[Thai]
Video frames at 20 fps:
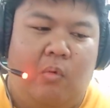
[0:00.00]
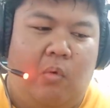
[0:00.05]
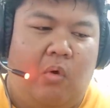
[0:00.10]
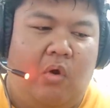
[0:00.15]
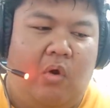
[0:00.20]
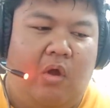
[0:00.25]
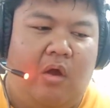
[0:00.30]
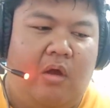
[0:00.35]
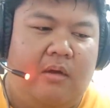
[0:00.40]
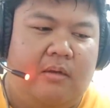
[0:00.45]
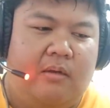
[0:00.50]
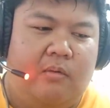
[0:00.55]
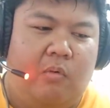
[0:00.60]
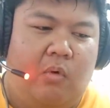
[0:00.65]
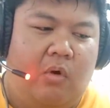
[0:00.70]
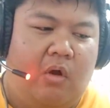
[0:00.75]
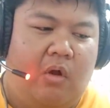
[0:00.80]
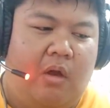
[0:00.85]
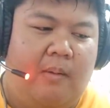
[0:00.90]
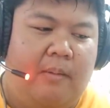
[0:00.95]
หัวเราะ
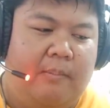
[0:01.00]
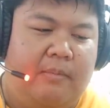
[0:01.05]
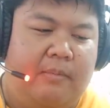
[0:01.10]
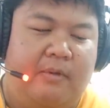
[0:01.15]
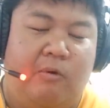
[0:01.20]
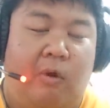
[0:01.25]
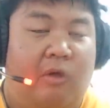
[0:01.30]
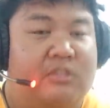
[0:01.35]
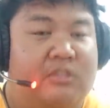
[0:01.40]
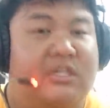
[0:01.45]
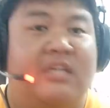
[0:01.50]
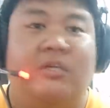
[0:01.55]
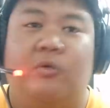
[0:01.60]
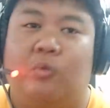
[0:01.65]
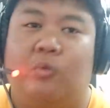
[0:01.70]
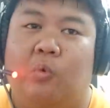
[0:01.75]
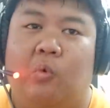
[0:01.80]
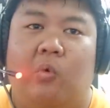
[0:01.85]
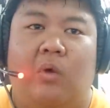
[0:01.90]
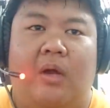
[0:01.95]
หัวเราะแบบหัวเราะเชิงดู
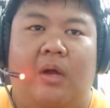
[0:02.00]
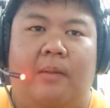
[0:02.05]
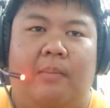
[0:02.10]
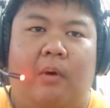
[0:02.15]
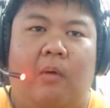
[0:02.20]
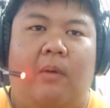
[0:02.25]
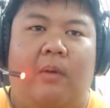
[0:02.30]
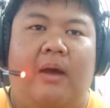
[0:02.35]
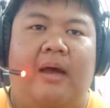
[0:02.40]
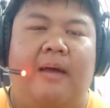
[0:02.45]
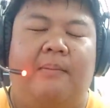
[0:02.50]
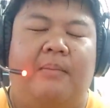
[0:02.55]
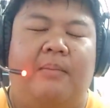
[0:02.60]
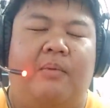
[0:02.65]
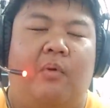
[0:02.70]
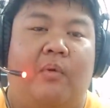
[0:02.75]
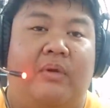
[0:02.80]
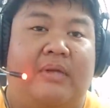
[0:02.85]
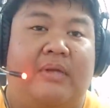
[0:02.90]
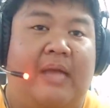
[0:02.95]
ถูกอ่ะเพราะว่ามั
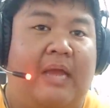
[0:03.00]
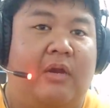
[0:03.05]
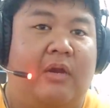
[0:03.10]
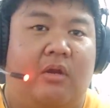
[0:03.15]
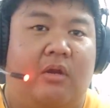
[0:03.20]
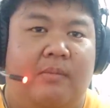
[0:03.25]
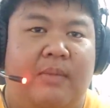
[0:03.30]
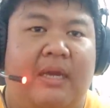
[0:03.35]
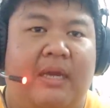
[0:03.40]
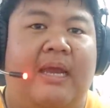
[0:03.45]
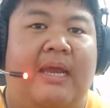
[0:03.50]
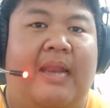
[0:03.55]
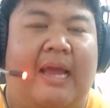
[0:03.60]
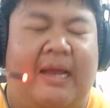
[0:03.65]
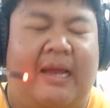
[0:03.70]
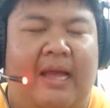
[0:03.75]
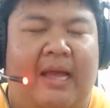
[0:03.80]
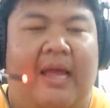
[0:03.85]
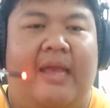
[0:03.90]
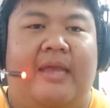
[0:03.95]
นบอกว่าธานอสไม่เคย
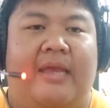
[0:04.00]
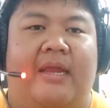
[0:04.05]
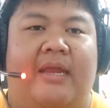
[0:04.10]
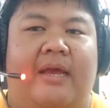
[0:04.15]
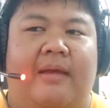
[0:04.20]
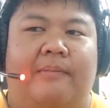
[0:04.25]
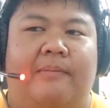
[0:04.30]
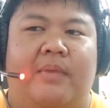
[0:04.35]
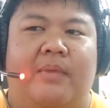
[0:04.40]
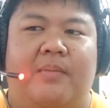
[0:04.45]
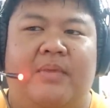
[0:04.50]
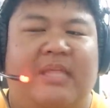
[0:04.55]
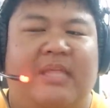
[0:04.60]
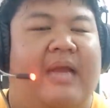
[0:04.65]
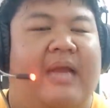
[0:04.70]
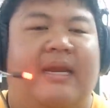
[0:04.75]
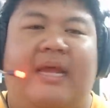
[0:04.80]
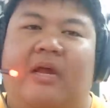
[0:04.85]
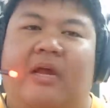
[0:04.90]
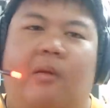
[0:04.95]
รักใครนะครับไม่มี
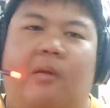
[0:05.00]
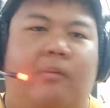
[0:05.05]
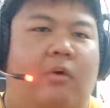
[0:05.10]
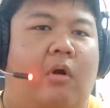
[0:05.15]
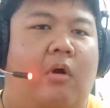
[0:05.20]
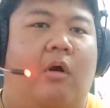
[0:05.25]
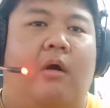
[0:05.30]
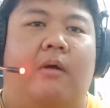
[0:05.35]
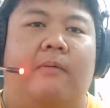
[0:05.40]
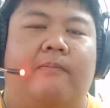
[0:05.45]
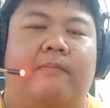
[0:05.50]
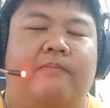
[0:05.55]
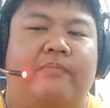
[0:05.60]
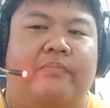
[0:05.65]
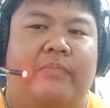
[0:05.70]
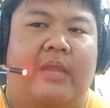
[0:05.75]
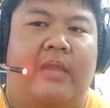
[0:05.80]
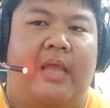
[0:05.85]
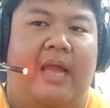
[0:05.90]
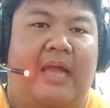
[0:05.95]
ทางได้ครอบครอง
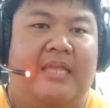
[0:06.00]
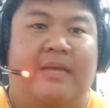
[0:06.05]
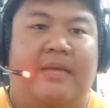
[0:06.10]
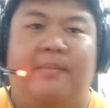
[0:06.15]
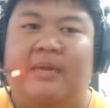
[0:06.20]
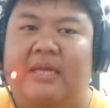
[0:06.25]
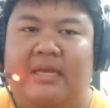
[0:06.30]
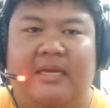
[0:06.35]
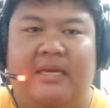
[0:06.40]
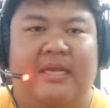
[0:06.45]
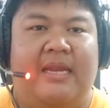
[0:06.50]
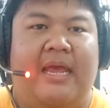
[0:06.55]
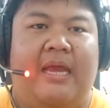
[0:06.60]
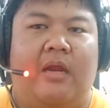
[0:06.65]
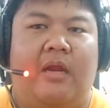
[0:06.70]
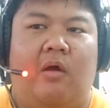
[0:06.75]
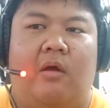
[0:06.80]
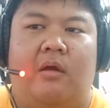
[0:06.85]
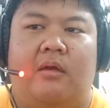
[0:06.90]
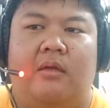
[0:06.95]
อัญมณีนี้แน่
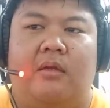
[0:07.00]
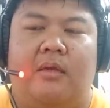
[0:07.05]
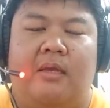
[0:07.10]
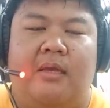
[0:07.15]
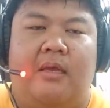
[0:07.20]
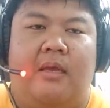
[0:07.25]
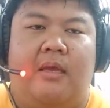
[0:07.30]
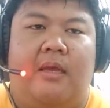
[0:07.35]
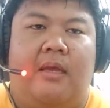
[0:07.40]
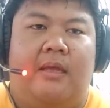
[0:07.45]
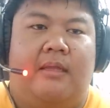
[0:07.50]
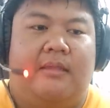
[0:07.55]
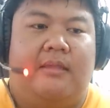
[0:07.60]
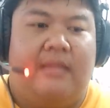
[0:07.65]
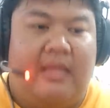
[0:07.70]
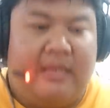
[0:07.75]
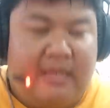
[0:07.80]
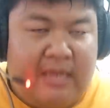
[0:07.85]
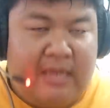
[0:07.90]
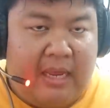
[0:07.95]
นอน
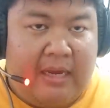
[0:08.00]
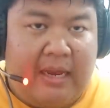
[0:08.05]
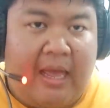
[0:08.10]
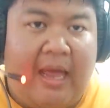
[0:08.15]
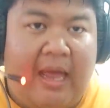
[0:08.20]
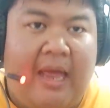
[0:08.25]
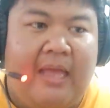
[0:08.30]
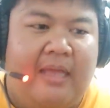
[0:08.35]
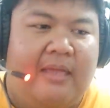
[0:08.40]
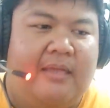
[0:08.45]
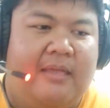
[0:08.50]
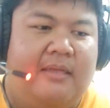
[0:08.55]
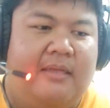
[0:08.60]
แต่ที่ไหนได้